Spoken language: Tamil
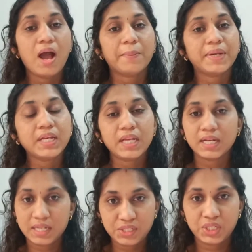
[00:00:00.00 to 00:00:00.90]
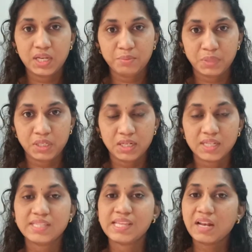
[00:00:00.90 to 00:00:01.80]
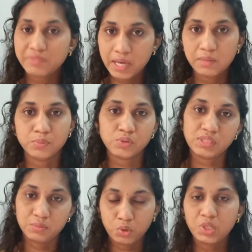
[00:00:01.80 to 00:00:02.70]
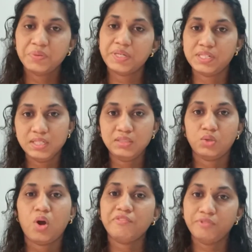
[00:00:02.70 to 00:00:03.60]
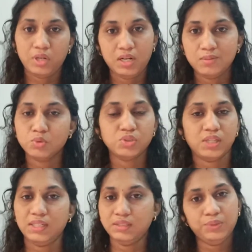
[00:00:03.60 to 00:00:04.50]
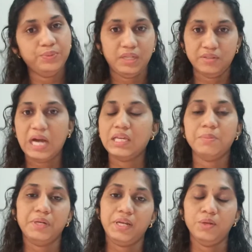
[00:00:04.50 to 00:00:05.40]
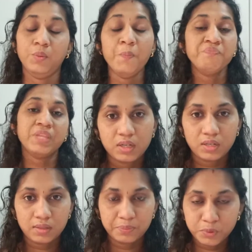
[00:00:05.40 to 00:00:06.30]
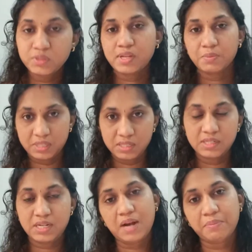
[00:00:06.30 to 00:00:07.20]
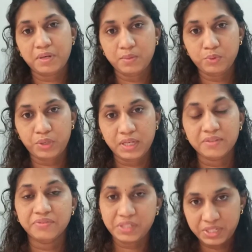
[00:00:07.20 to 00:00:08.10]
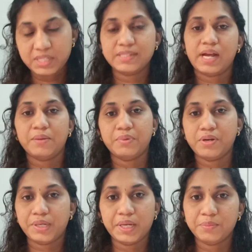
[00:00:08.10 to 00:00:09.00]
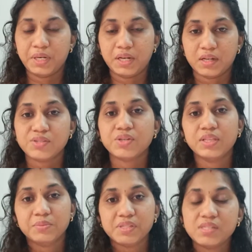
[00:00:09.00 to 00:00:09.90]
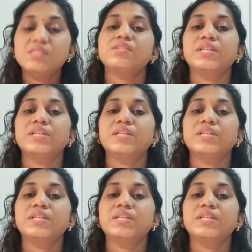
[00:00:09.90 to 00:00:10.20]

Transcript: அப்படின்னு நீங்கள் நினச்சிங்க அப்படின்னாக்கா செல்ஃப் ஹெல்ப் புக்ஸ் இந்த மோட்டிவேஷ்னல் தாட்ஃபுல்லான புக்ஸ் எல்லாத்தையும் நீங்கள் வாங்கி படிக்கணும் ஒரு புதுசாக பிஸ்னஸ் ஸ்டார்ட் பண்ண போறீங்க ஃப்ரெஷ்ஷாக ஸ்டார்ட் பண்ணுறீங்க அப்படின்னாக்கா ஸோ இந்த பிஸ்னஸ்